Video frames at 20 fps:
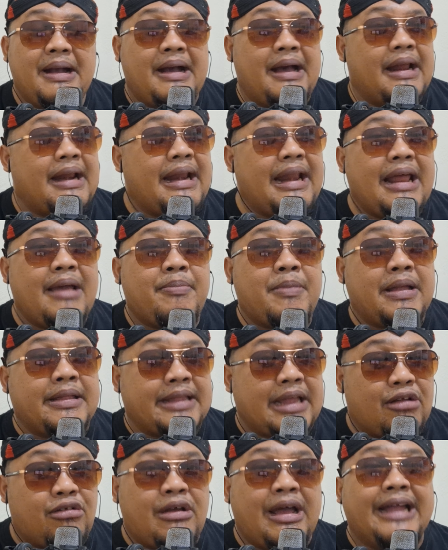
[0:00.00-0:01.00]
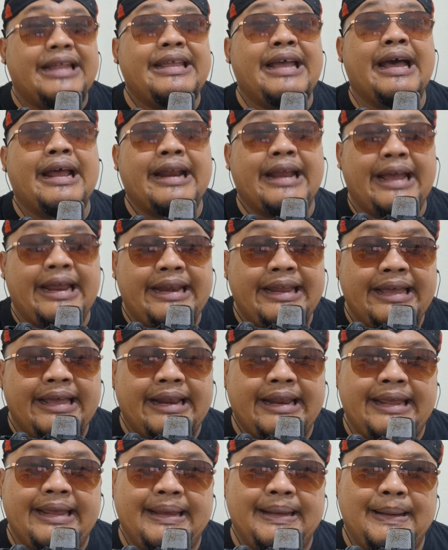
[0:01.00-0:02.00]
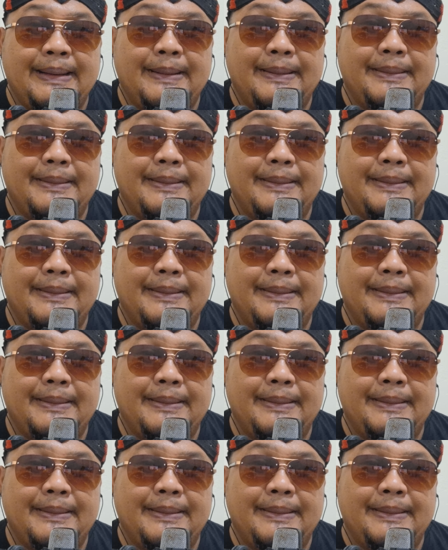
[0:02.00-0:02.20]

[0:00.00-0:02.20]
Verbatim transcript: Karena apa? Taruhannya harga diri.